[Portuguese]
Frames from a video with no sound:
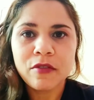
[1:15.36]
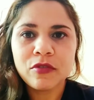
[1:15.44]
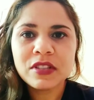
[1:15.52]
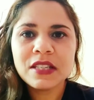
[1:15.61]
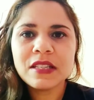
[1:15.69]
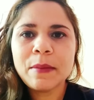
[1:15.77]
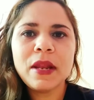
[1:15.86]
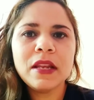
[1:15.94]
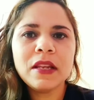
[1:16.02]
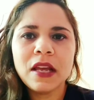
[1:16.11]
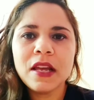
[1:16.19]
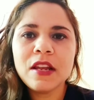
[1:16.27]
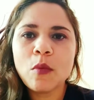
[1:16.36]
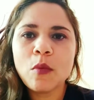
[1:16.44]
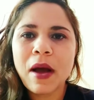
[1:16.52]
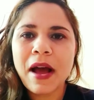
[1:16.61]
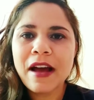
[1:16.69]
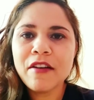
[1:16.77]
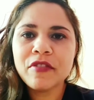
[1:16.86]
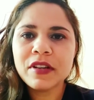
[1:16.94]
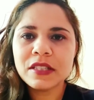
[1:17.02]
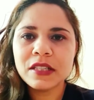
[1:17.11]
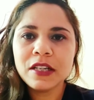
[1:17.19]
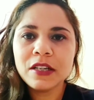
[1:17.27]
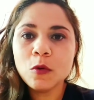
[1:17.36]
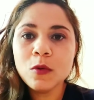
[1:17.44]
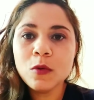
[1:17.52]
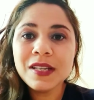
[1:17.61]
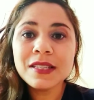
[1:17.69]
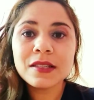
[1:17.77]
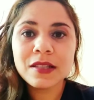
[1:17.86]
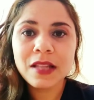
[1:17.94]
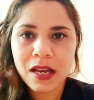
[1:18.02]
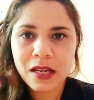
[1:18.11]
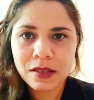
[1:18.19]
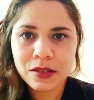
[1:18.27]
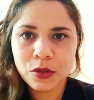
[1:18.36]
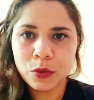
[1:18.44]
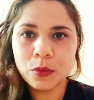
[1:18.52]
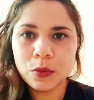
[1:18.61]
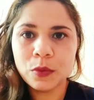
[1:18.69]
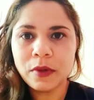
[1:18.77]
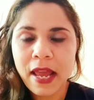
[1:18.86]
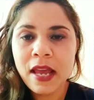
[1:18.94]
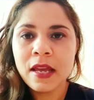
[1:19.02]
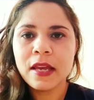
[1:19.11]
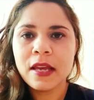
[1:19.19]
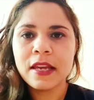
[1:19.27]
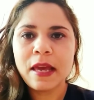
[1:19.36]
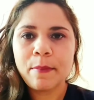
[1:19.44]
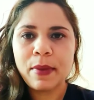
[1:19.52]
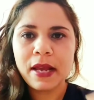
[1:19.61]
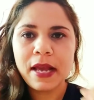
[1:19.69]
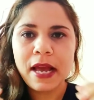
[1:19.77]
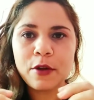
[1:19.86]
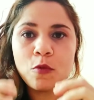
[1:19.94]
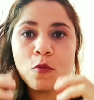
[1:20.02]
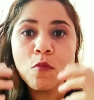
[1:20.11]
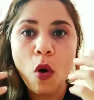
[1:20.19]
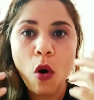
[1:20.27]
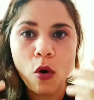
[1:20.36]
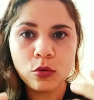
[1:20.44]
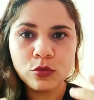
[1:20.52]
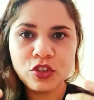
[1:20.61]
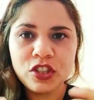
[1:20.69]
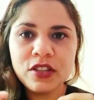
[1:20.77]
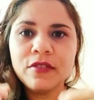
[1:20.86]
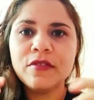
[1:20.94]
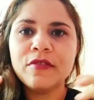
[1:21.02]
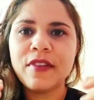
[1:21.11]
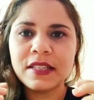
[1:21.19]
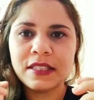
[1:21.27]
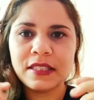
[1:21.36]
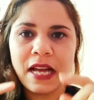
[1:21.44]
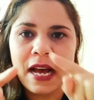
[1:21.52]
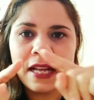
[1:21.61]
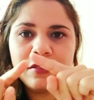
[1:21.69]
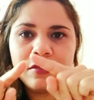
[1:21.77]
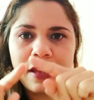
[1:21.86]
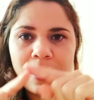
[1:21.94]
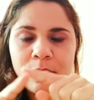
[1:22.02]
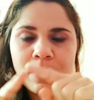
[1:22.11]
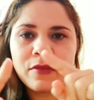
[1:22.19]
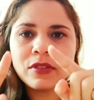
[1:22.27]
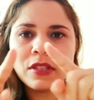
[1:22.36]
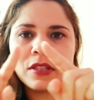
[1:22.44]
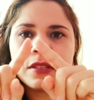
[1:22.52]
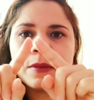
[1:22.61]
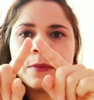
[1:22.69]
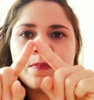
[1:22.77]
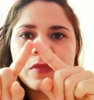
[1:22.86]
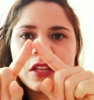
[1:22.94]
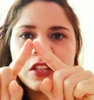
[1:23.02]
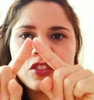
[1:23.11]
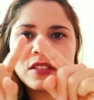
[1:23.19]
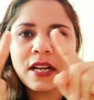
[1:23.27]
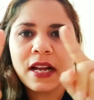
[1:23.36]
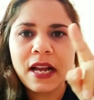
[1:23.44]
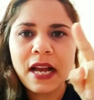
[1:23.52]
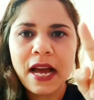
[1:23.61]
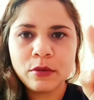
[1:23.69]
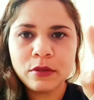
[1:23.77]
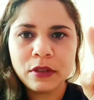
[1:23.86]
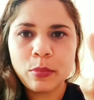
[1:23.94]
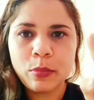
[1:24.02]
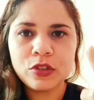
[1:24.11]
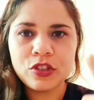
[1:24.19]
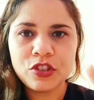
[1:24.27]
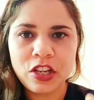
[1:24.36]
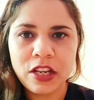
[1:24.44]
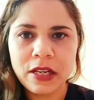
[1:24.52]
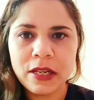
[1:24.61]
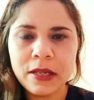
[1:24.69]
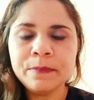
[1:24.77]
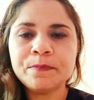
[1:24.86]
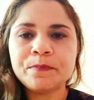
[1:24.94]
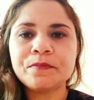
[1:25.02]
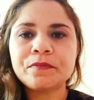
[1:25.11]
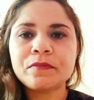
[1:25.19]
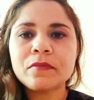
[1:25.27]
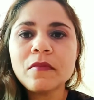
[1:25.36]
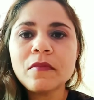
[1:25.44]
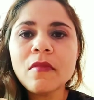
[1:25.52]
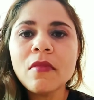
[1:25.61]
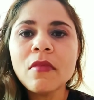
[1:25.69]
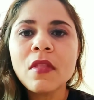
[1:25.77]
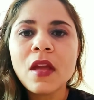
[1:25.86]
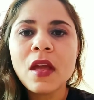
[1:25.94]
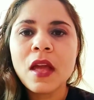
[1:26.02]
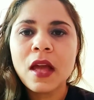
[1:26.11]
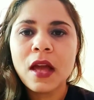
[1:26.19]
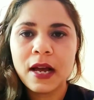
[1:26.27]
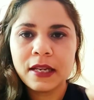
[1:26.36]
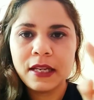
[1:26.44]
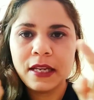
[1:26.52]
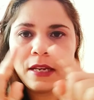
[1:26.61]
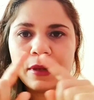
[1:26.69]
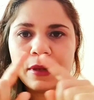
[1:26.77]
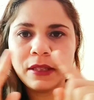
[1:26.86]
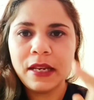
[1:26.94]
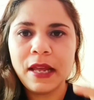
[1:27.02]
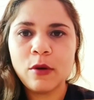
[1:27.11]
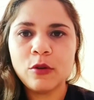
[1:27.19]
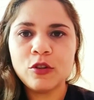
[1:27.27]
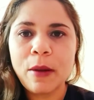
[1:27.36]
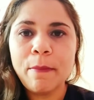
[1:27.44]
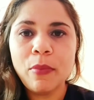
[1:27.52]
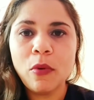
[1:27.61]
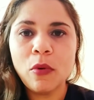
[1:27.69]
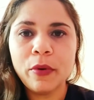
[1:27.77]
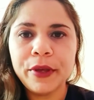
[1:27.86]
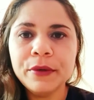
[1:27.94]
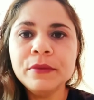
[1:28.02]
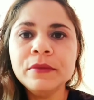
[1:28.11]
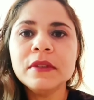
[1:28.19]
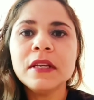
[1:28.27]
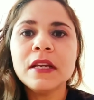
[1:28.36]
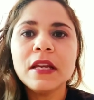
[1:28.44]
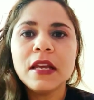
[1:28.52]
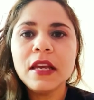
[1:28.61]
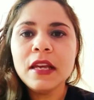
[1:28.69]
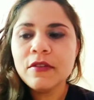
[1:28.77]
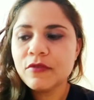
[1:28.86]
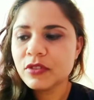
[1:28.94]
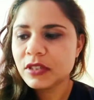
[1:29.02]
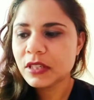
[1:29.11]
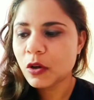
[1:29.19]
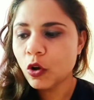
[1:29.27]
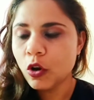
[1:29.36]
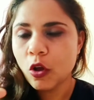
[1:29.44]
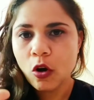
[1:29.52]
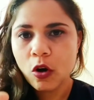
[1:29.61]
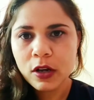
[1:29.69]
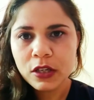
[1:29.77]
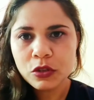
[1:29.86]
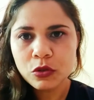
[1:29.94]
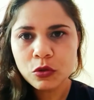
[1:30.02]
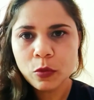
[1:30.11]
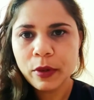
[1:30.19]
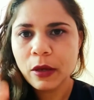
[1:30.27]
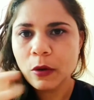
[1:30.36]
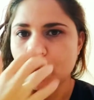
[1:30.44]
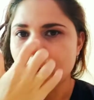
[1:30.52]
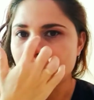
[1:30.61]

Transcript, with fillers: vocês aprenderam a fazer o stencil, né? Que é pegar um molde vazado. Lembra que vocês destacaram da apostila aquele material de apoio e você coloca sobre o